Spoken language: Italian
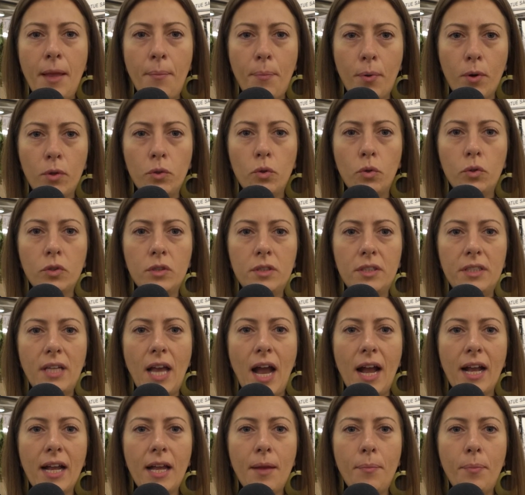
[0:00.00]
dei
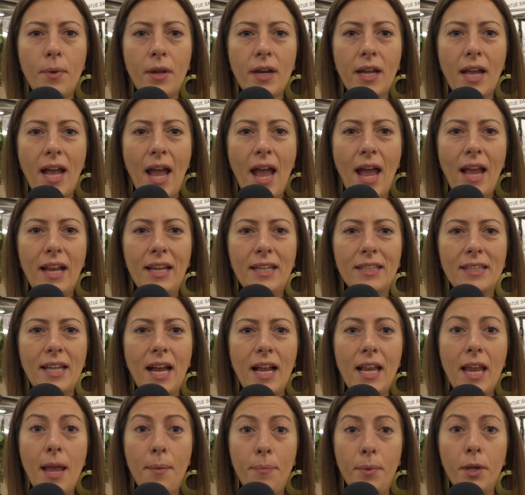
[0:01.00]
prodotti, anche perché
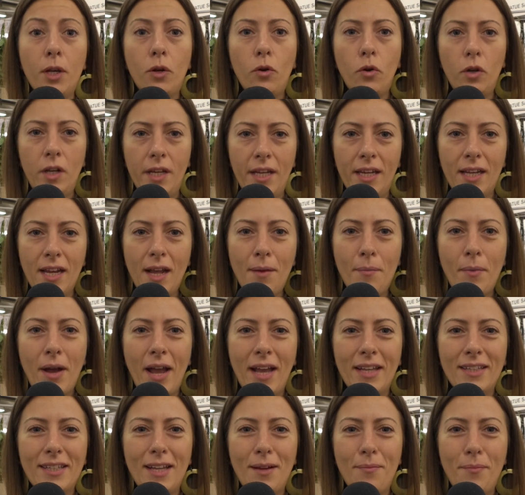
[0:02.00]
l'Italia è piccolina
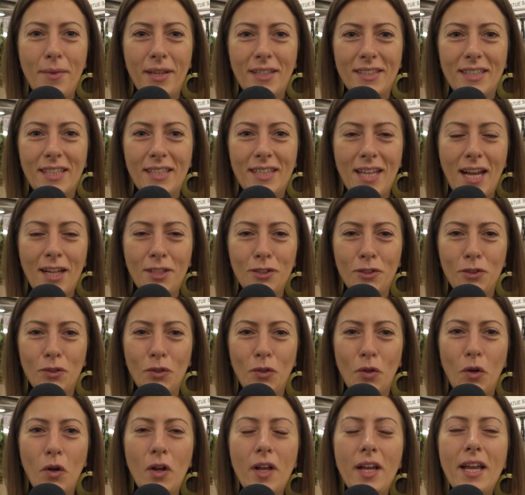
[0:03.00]
ma è talmente
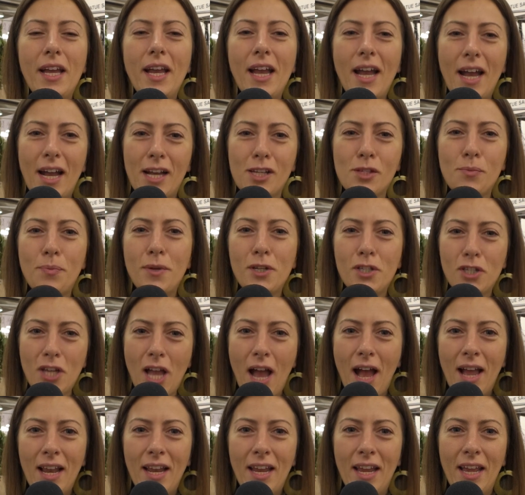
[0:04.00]
tanto eh,
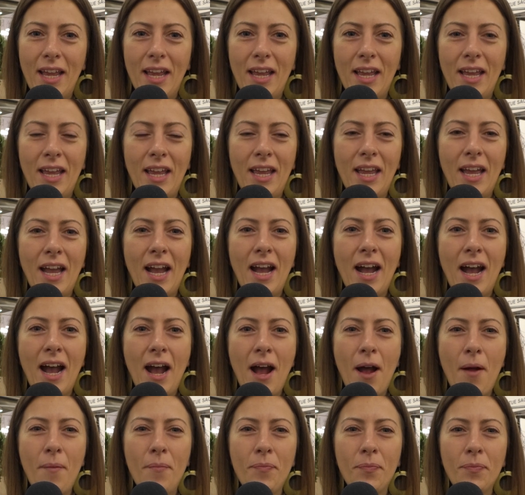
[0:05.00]
speciale e
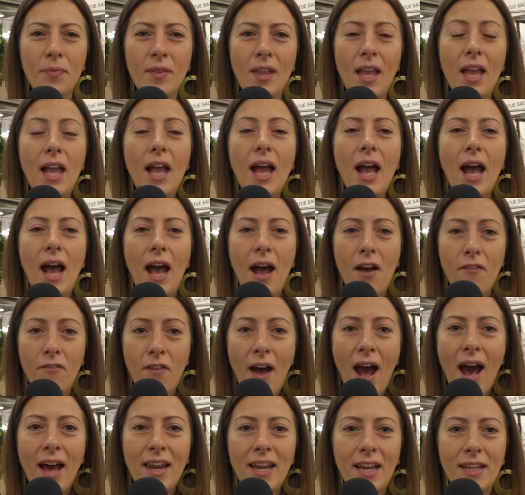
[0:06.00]
ehm, eh,
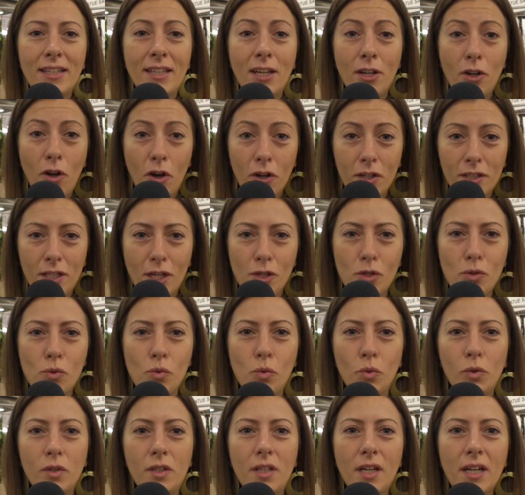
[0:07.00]
varia da nord a
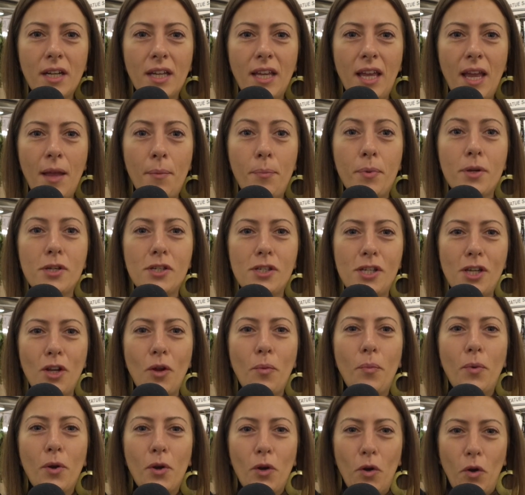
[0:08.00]
sud che
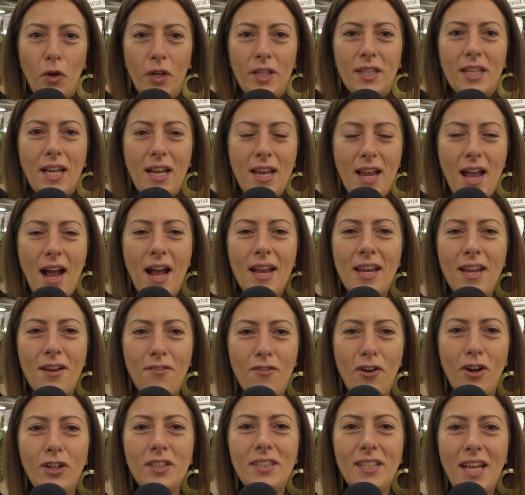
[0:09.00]
persino per noi italiani
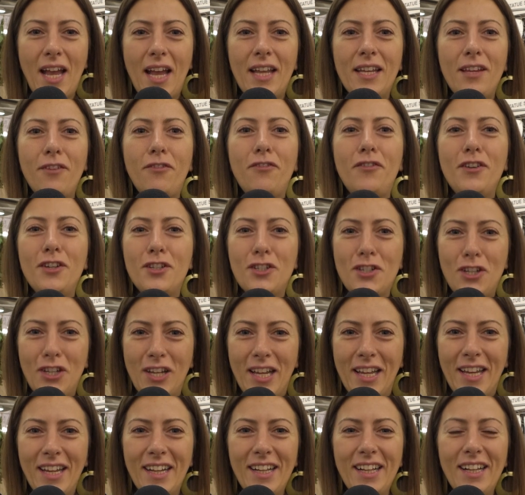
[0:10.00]
a volte è
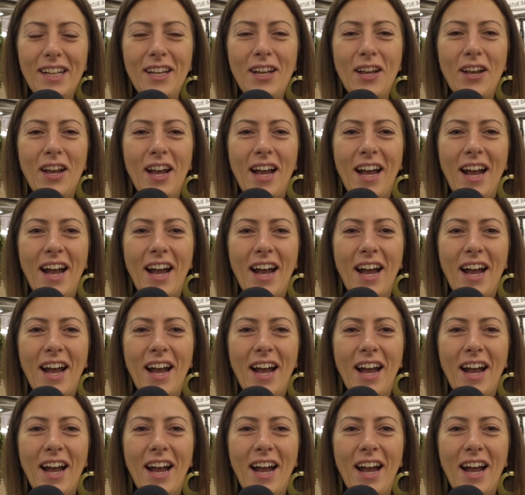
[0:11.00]
difficile